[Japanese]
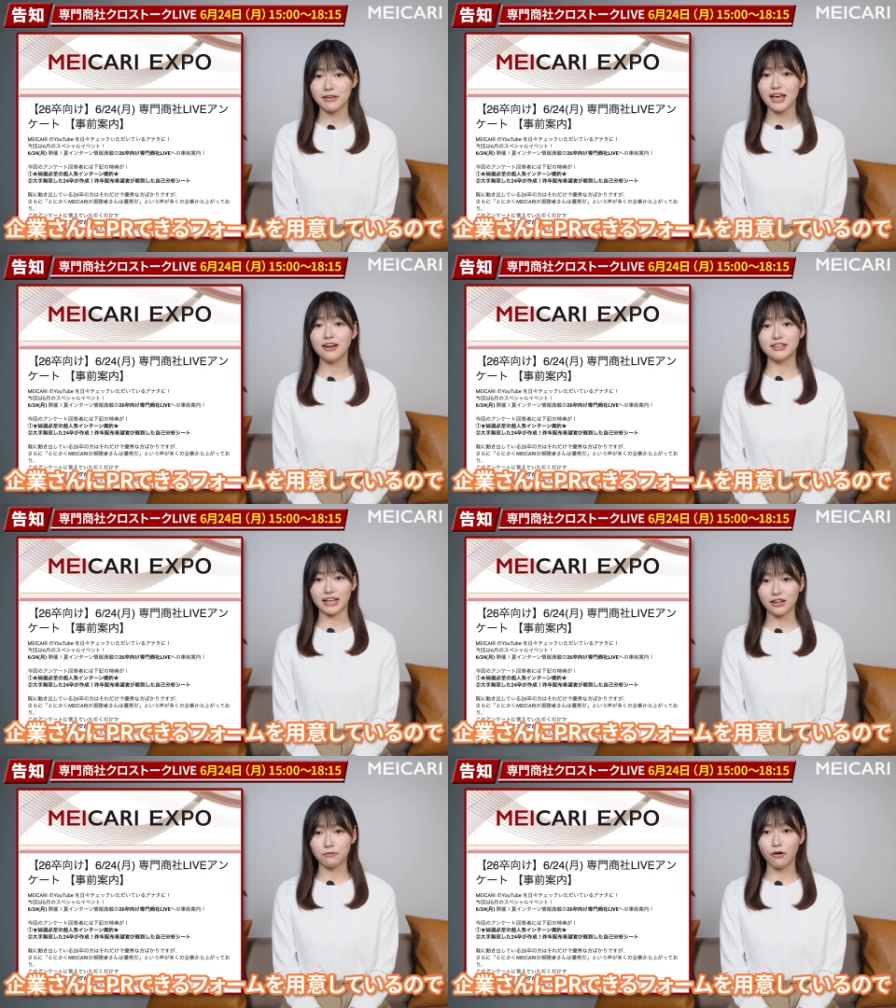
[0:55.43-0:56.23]
PR
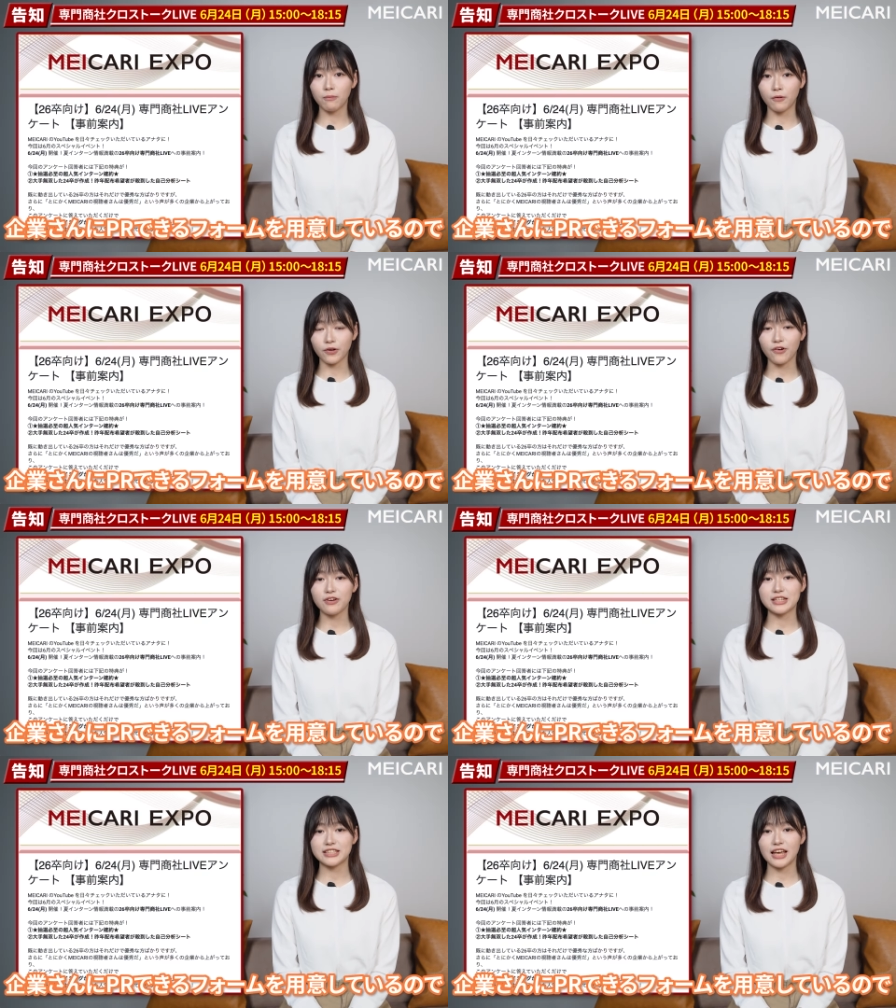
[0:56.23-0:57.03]
できるフォームを
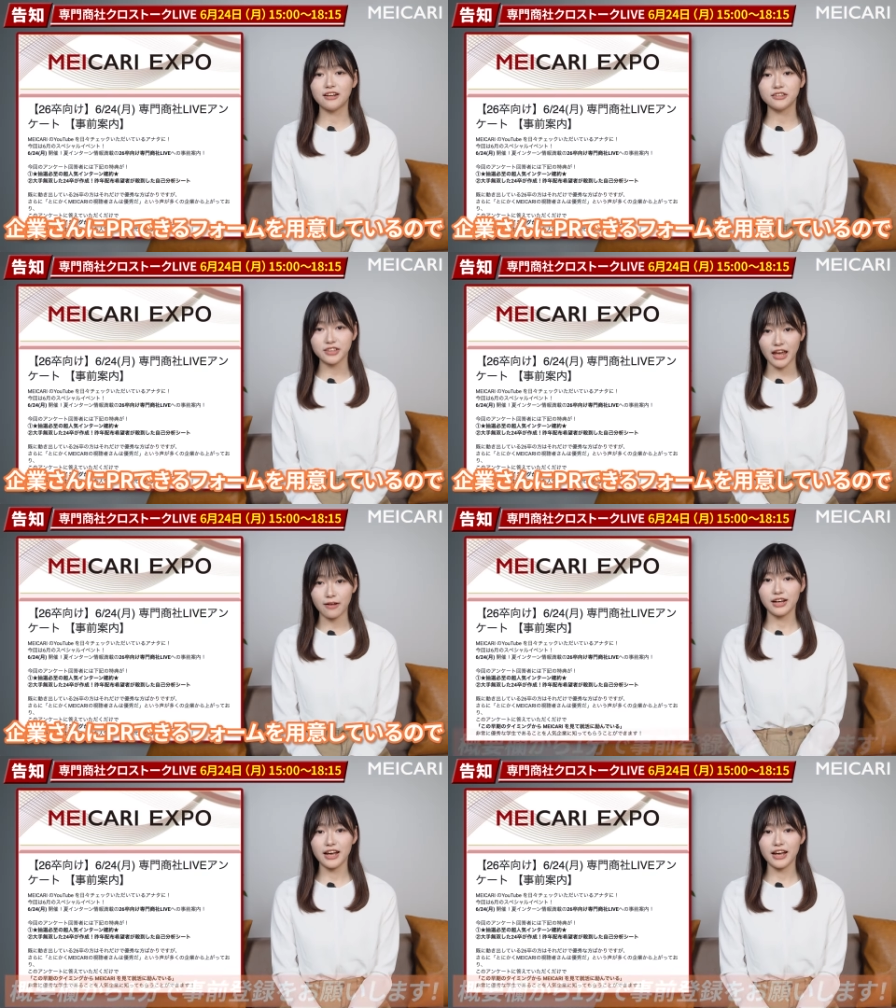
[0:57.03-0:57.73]
用意しているので